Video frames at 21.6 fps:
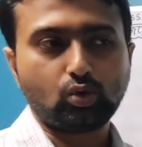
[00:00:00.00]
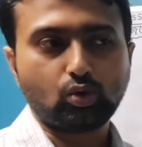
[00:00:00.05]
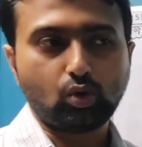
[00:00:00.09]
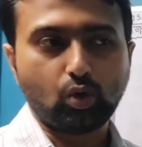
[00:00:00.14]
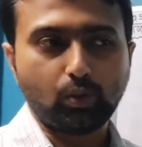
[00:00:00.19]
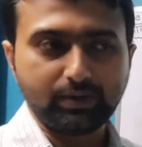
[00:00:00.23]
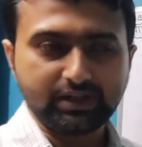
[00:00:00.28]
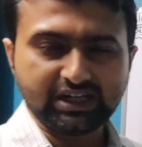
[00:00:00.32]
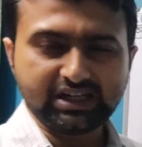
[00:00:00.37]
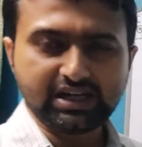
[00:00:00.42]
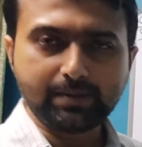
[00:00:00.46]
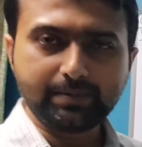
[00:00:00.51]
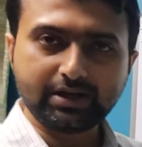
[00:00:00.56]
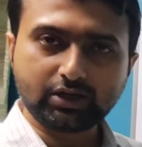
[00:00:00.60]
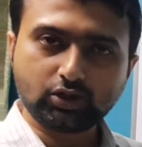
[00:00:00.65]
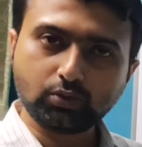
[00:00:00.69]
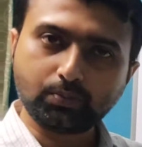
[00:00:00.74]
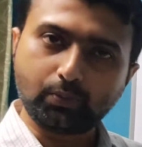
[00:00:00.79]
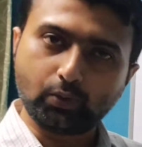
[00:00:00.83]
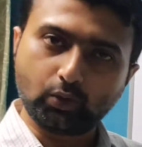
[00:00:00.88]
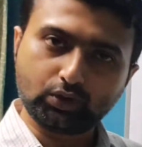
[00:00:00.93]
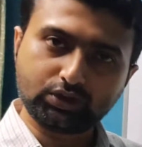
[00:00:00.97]
কবিতাটি আমি
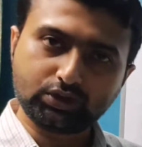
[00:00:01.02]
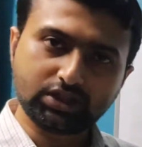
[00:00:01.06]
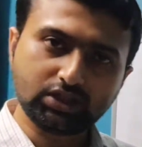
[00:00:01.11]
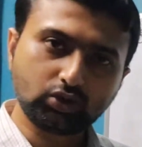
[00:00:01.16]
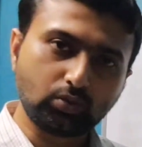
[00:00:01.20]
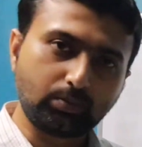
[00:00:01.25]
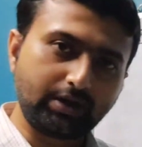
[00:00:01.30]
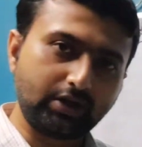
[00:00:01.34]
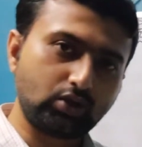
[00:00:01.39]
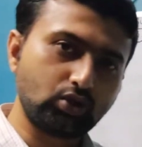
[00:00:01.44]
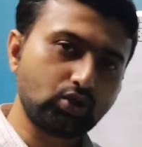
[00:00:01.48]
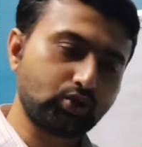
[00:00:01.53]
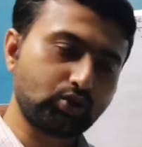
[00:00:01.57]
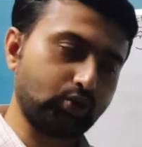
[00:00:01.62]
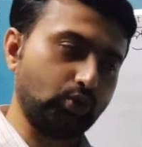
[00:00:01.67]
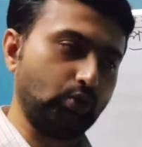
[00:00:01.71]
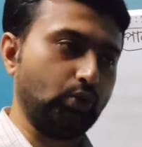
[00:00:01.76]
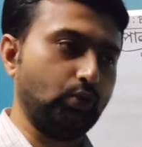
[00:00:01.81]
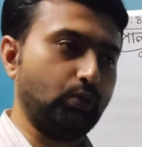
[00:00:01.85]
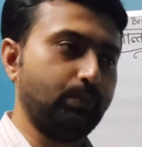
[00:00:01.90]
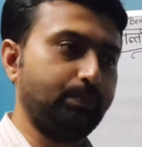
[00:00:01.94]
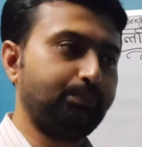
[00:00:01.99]
একটু পড়ছি তোমরা একটু
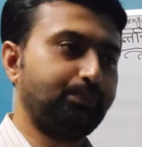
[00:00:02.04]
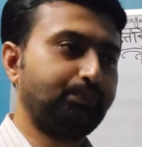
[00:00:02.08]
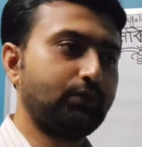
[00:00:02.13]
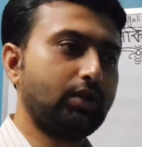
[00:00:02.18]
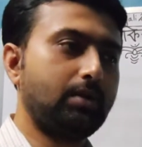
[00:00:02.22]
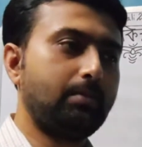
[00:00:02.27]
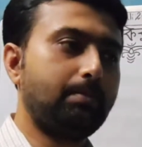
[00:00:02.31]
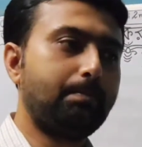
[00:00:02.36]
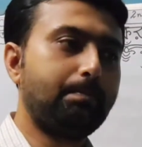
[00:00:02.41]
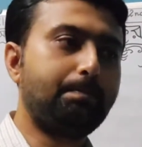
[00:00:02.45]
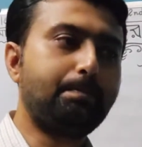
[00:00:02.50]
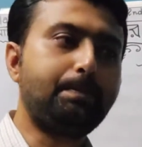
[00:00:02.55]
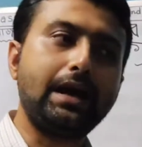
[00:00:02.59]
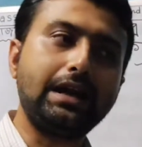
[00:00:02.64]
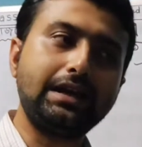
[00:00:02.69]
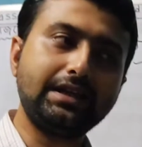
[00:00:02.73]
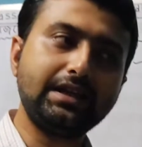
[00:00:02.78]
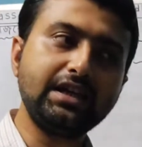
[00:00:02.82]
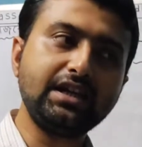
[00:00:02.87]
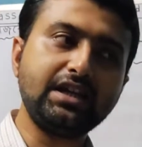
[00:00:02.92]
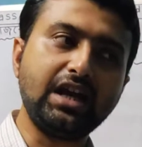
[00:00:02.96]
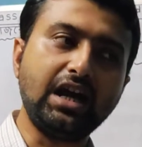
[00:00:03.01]
শোনো
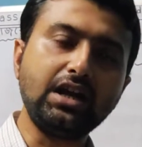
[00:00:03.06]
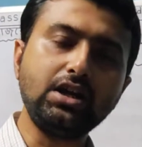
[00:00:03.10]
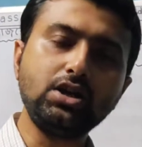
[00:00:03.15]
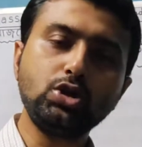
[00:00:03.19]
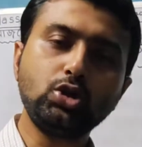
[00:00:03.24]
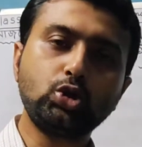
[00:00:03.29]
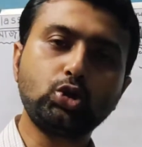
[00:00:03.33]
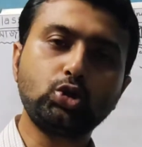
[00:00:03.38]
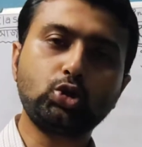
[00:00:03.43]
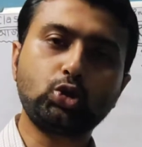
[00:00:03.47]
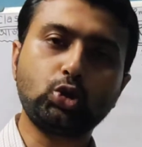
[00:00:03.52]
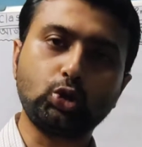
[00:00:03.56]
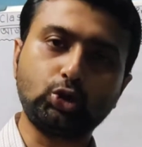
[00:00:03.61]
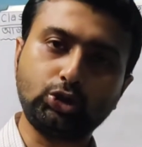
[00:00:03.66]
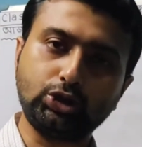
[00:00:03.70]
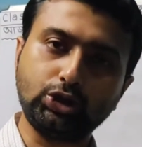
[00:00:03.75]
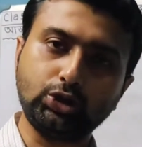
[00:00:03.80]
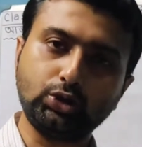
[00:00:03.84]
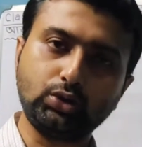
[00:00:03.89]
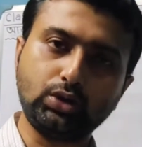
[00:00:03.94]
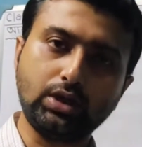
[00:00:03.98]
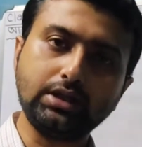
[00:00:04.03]
পালকির গান
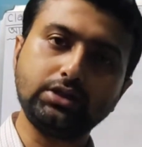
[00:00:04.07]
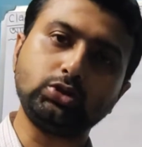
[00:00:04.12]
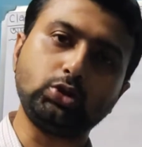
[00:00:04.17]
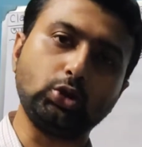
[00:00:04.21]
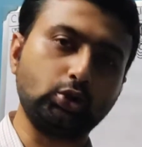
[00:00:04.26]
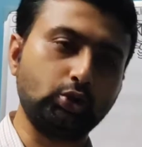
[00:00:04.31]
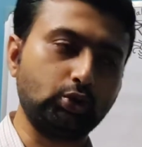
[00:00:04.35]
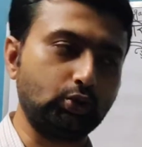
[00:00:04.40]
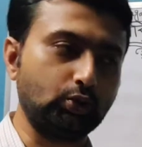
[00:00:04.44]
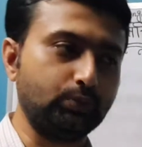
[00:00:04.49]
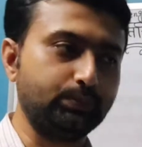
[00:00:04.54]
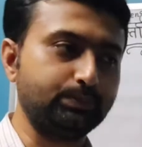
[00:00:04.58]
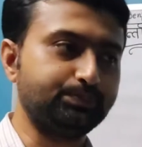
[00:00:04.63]
সত্যেন্দ্রনাথ দত্ত